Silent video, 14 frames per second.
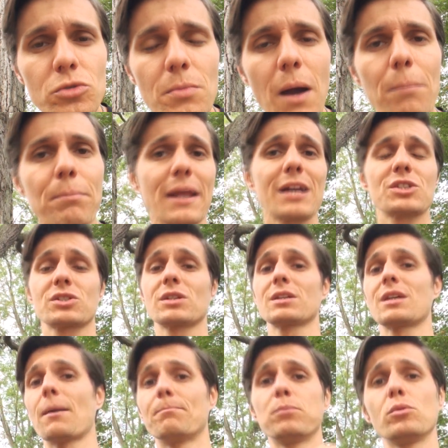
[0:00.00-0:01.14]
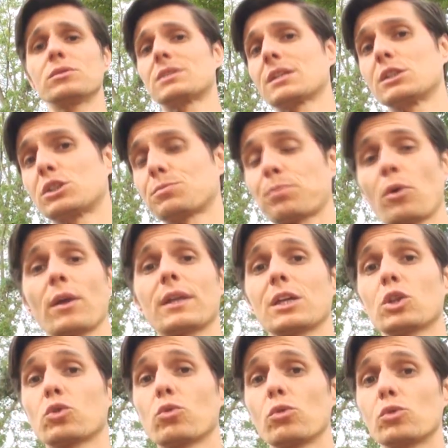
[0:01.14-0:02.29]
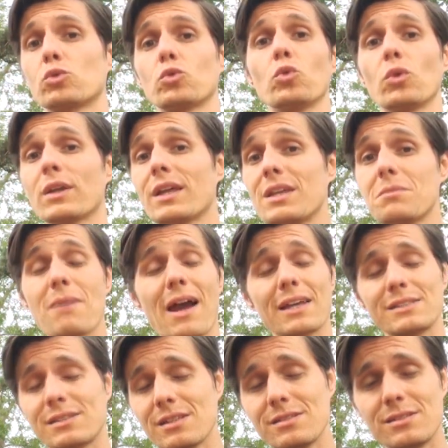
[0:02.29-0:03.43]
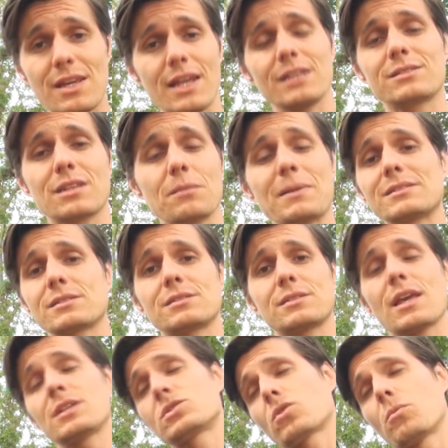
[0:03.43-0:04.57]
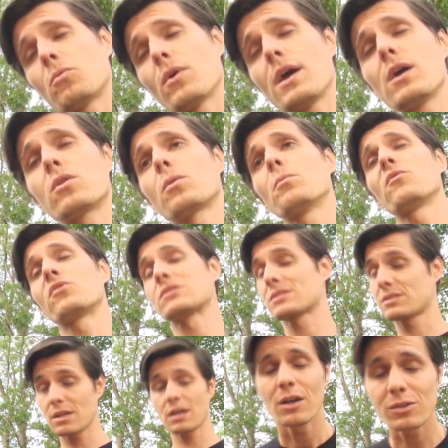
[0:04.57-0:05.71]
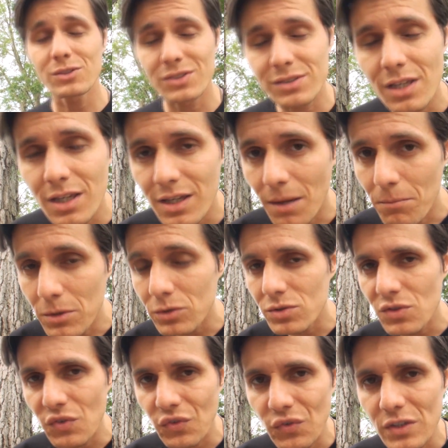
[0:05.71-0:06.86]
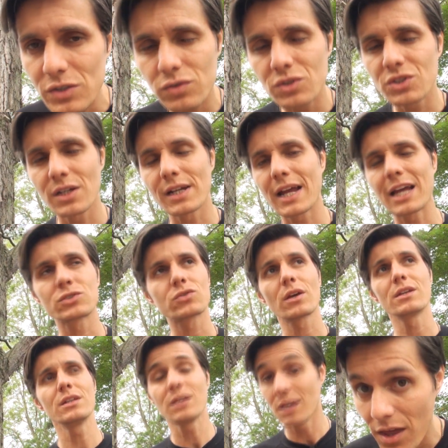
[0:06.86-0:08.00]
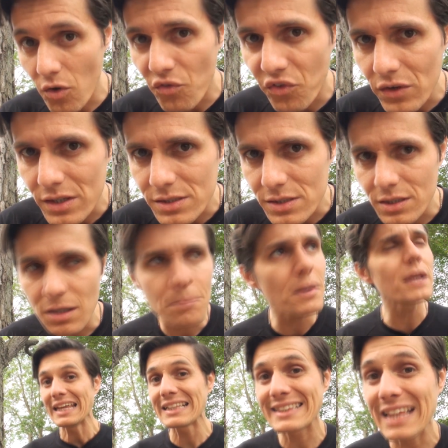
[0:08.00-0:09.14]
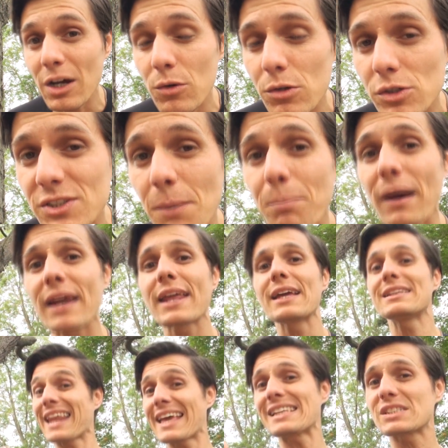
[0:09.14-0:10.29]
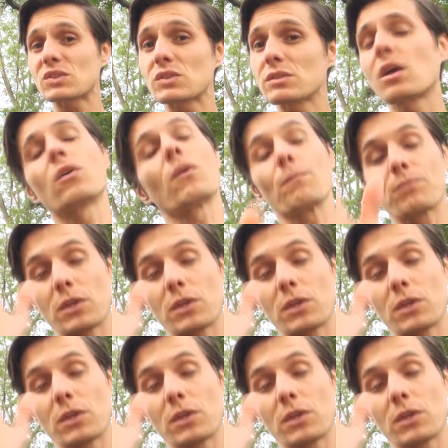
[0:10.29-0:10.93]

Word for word: de uma prática que abusa, que explora, que tortura animais cientes, animais que sente como eu, como você. Eu sei, é muito difícil enxergar isso aí. Eu fui assim também. Então eu separei três, não,